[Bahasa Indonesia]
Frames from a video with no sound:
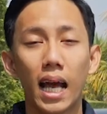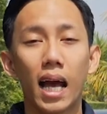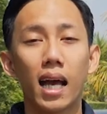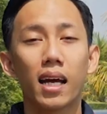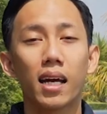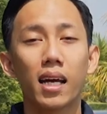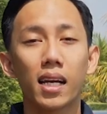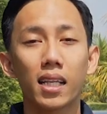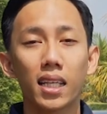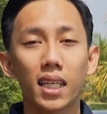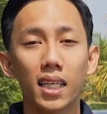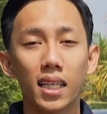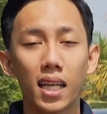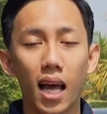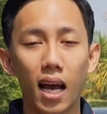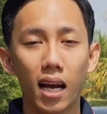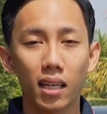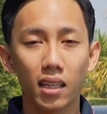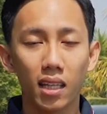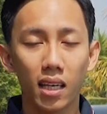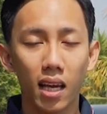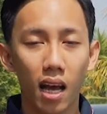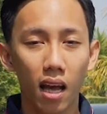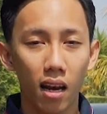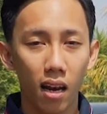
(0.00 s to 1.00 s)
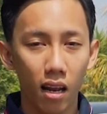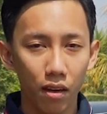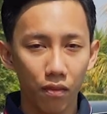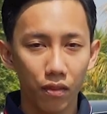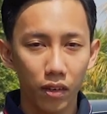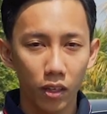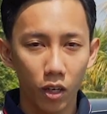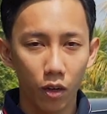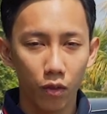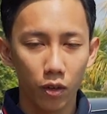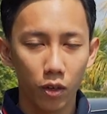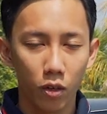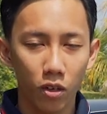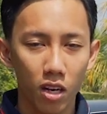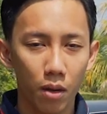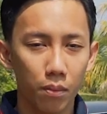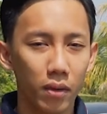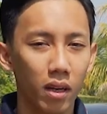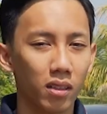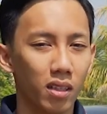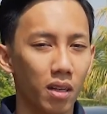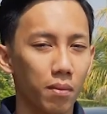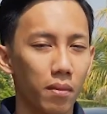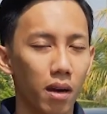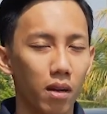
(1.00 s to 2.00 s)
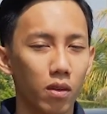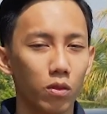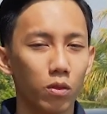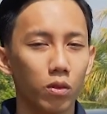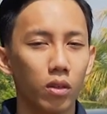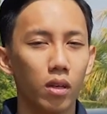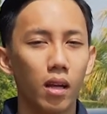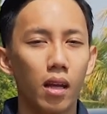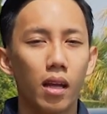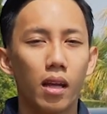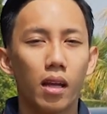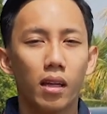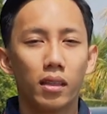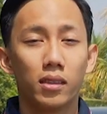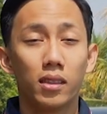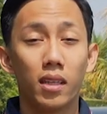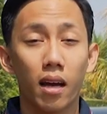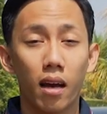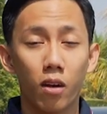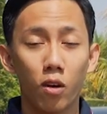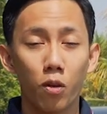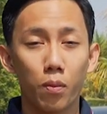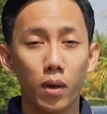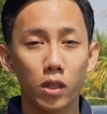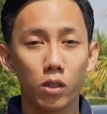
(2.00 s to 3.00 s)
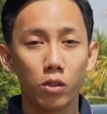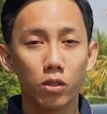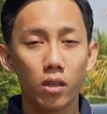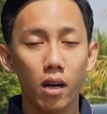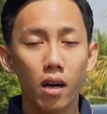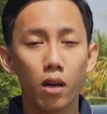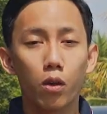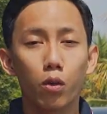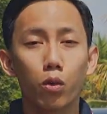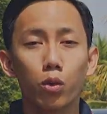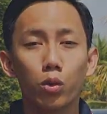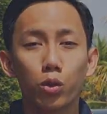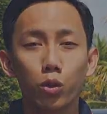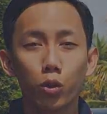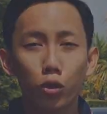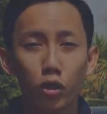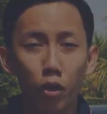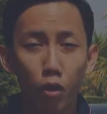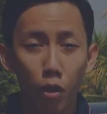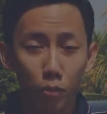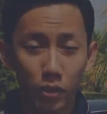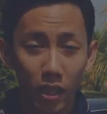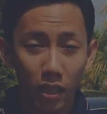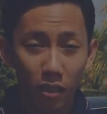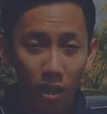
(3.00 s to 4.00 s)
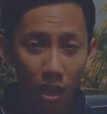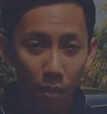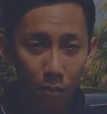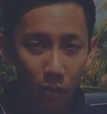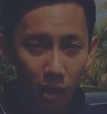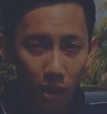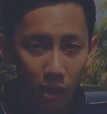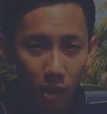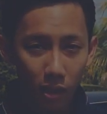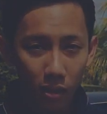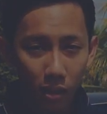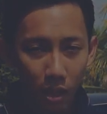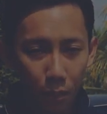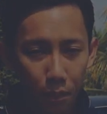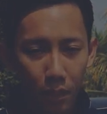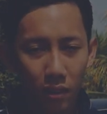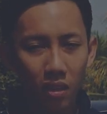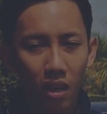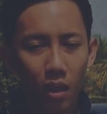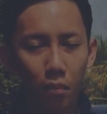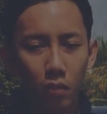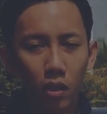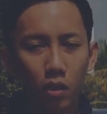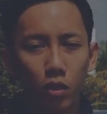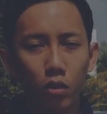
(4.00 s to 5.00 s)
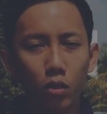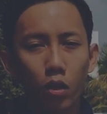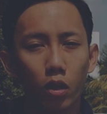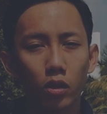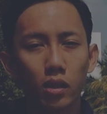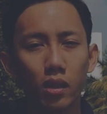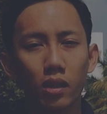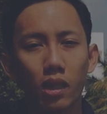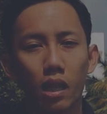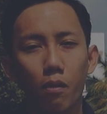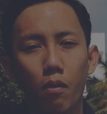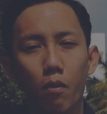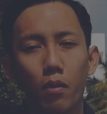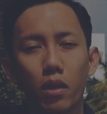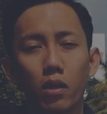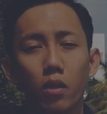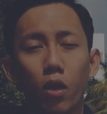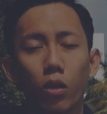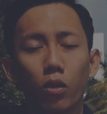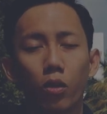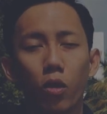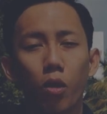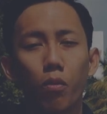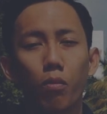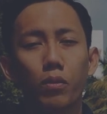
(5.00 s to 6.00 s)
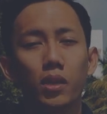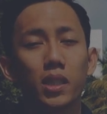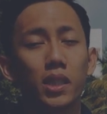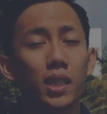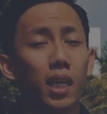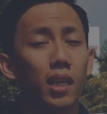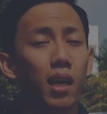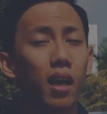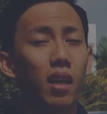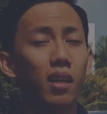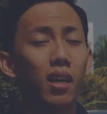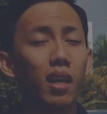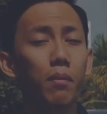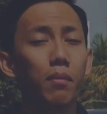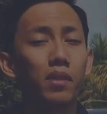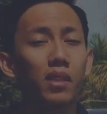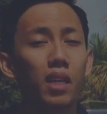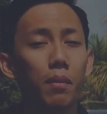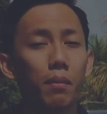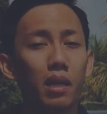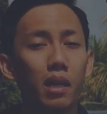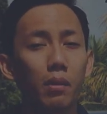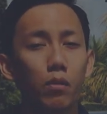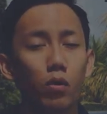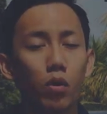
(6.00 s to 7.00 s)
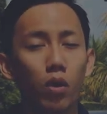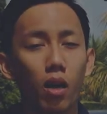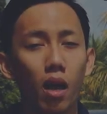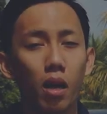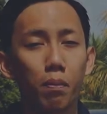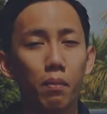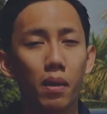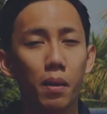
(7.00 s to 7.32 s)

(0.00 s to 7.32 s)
agar tidak ketinggalan video-video kami yang terbaru. Jangan lupa juga kunjungi website kami di www.cintamobil.com. Di sana Anda bisa menemukan